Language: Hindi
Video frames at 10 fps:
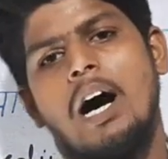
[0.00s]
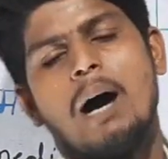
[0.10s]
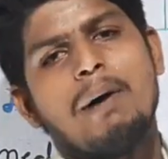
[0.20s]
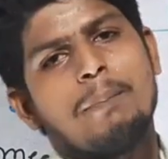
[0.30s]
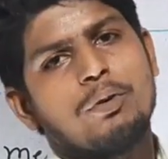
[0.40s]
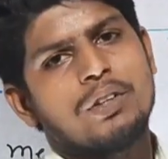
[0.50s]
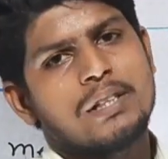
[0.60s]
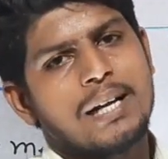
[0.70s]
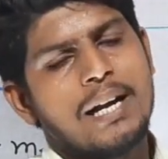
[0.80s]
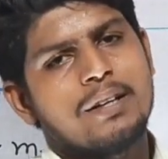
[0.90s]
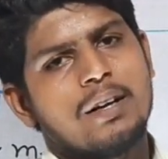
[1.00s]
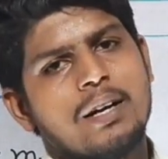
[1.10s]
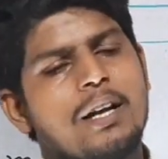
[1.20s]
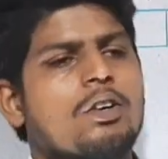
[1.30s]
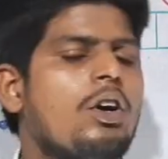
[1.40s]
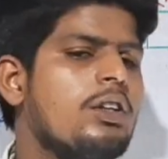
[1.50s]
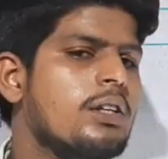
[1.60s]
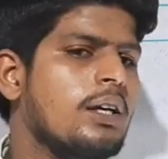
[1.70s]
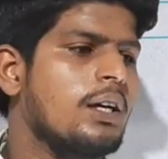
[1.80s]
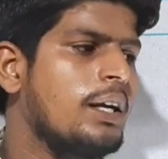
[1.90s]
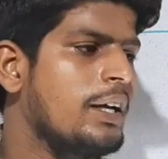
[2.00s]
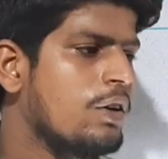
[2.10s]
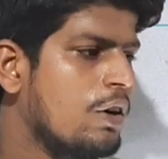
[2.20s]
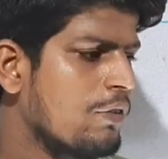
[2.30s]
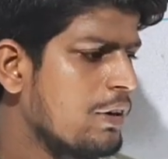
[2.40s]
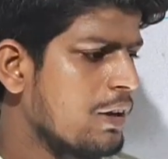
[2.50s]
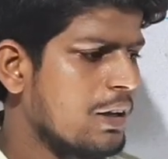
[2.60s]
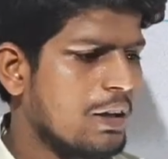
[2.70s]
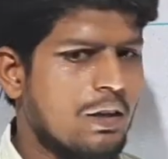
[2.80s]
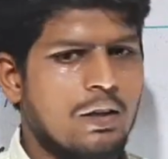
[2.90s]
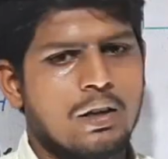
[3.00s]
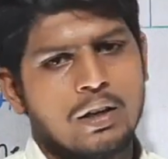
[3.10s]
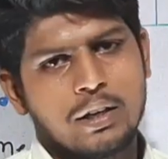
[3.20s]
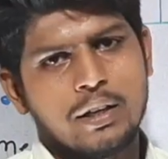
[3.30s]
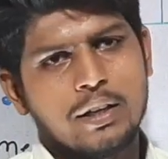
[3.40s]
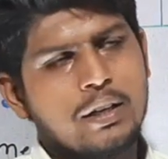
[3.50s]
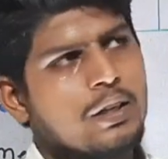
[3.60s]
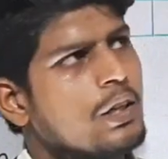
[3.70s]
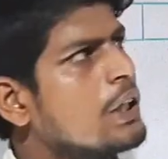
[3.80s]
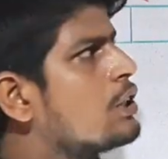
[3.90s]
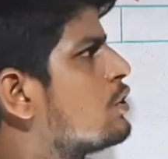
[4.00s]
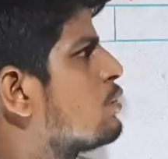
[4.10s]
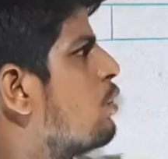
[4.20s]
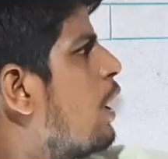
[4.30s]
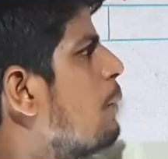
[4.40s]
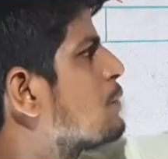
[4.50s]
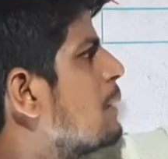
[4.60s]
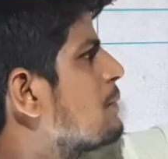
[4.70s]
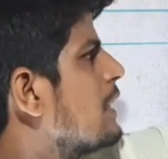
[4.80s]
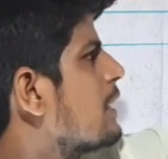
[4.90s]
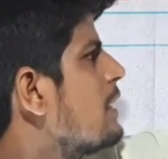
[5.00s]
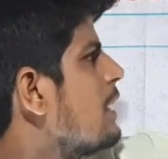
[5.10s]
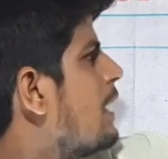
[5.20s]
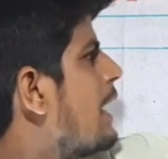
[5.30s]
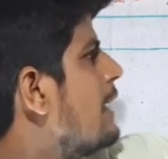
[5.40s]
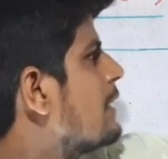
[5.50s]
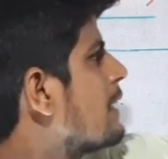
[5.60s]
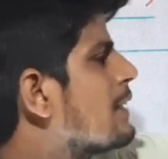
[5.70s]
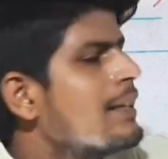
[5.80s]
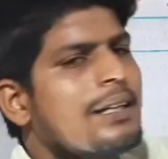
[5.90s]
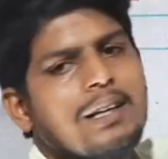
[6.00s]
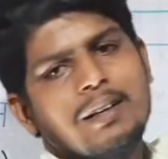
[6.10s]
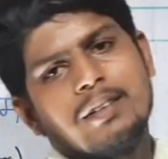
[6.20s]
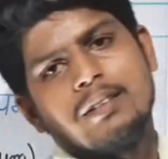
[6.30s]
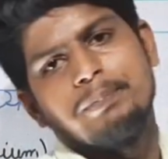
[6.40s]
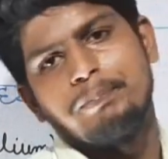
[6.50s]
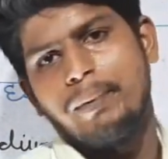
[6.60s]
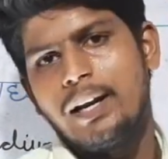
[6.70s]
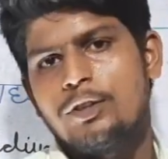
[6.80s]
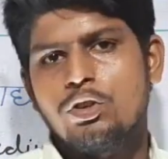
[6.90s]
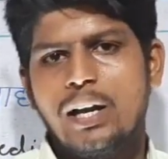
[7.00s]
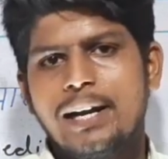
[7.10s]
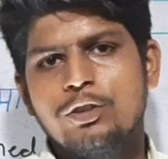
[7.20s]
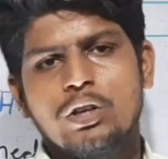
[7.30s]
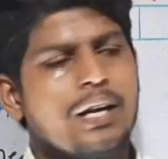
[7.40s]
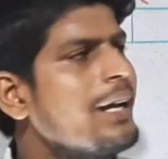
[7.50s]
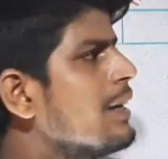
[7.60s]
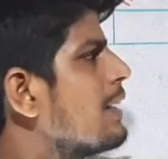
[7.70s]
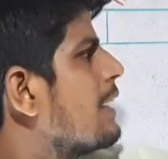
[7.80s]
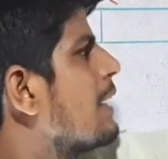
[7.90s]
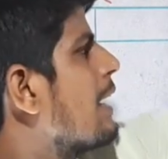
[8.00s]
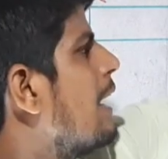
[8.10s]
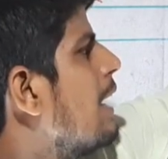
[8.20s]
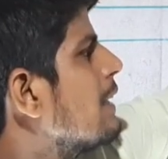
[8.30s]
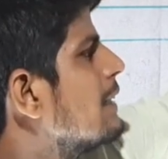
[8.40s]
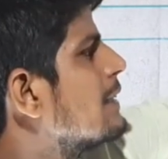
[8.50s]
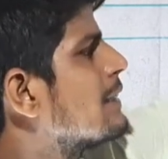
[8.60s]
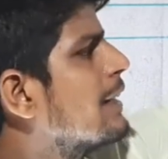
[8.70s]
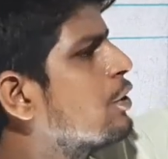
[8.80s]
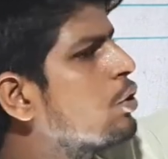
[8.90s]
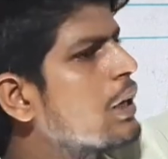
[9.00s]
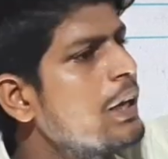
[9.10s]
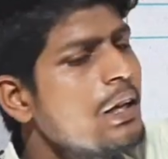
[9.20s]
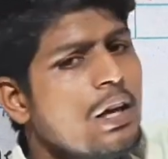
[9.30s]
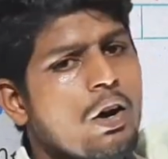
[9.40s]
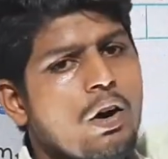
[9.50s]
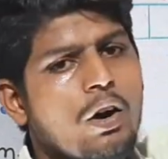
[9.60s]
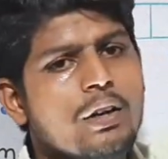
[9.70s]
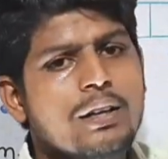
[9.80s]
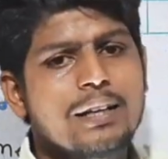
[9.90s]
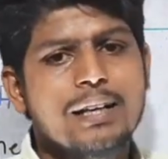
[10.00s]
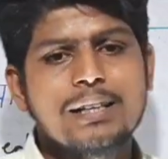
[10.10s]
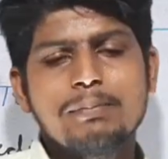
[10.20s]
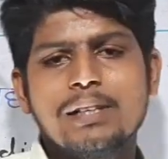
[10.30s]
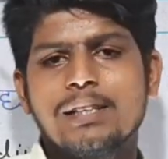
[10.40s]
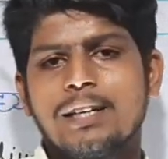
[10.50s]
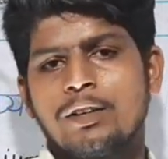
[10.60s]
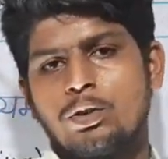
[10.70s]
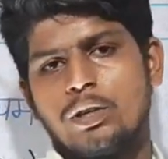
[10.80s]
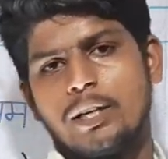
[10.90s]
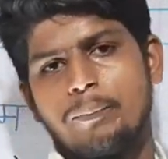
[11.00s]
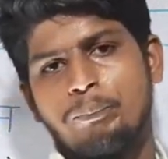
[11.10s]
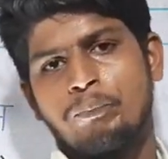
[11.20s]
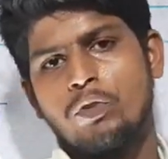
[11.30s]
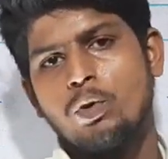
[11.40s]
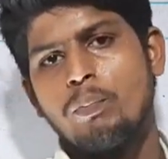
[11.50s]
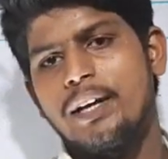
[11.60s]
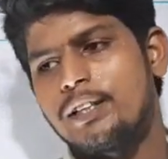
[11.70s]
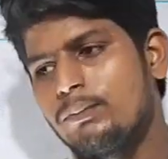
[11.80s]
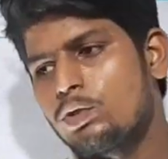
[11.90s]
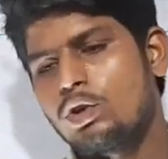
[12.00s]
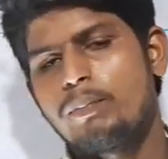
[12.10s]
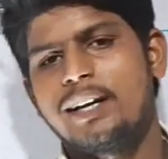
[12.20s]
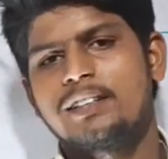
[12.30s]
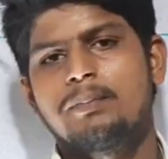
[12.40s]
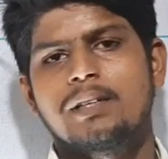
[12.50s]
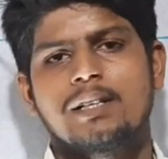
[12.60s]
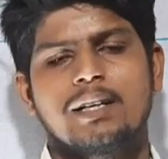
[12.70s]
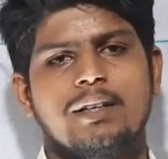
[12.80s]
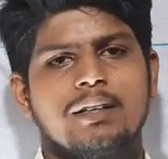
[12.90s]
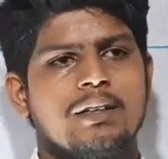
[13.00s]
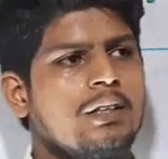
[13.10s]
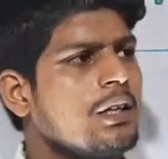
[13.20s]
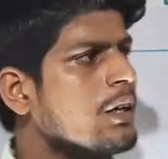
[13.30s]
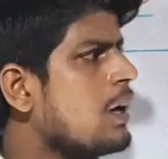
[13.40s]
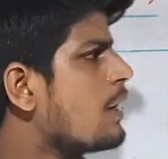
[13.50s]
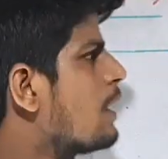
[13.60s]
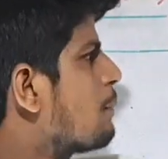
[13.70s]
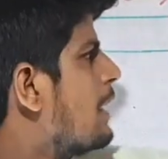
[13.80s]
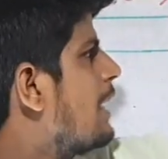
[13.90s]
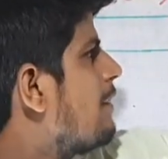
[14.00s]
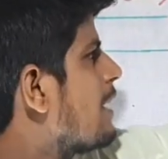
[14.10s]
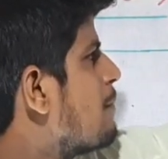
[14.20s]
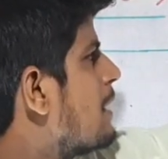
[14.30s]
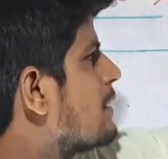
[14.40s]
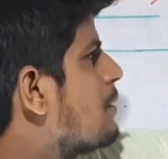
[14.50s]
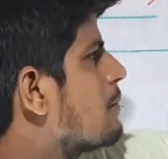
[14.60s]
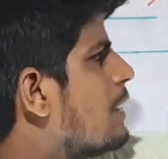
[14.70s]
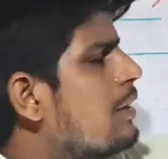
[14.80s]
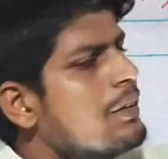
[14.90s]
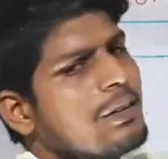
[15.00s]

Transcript: अब आपको डिसाइड करना है कौन संघन है कौन विरल है ठीक है तो अब जब देखेंगे लाइट पहला जो लाइट जो रहा है कहाँ से इंसिडेंट हो रहा है और किस में इंसिडेंट हो रहा है वो माध्यम दोनों माध्यम कैसा है अगर पहला वाला माध्यम का